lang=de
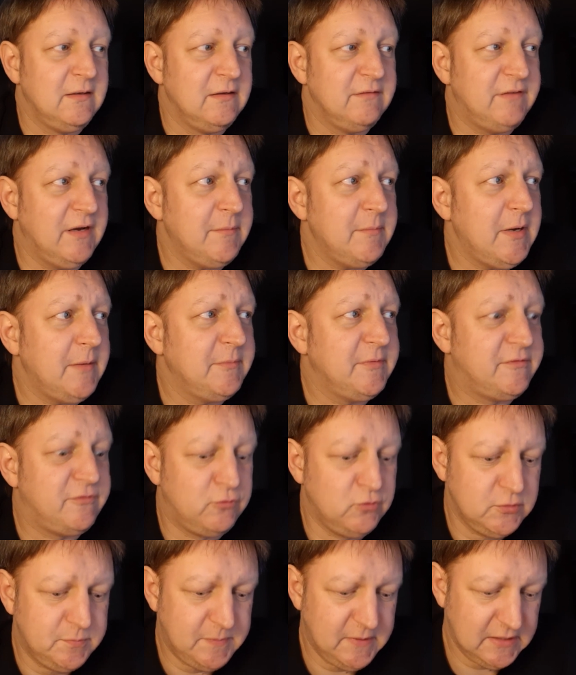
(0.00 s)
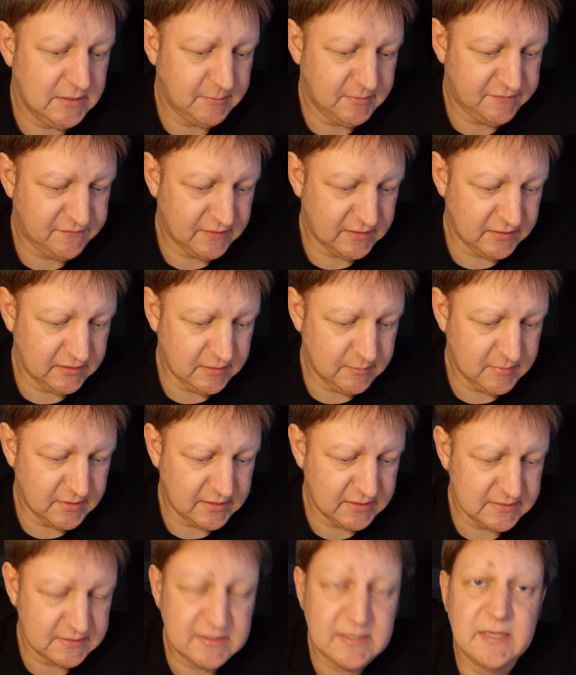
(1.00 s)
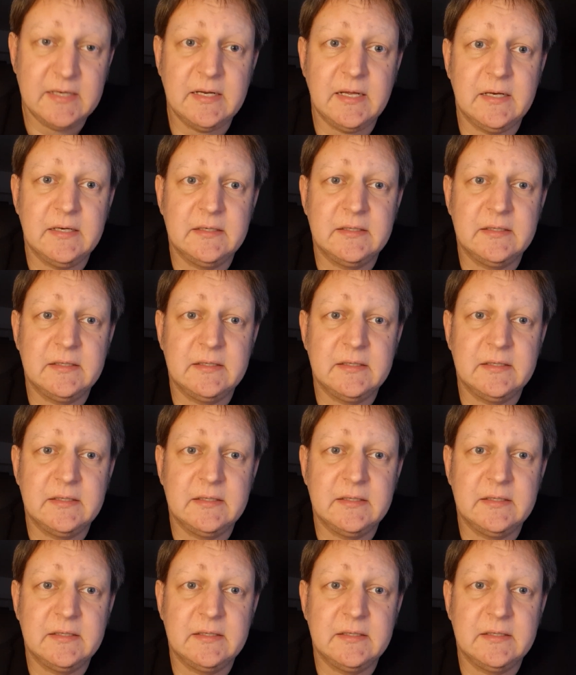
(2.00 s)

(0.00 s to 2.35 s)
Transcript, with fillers: Fangen wir an mit Fußball, damit fange ich immer ganz gern an.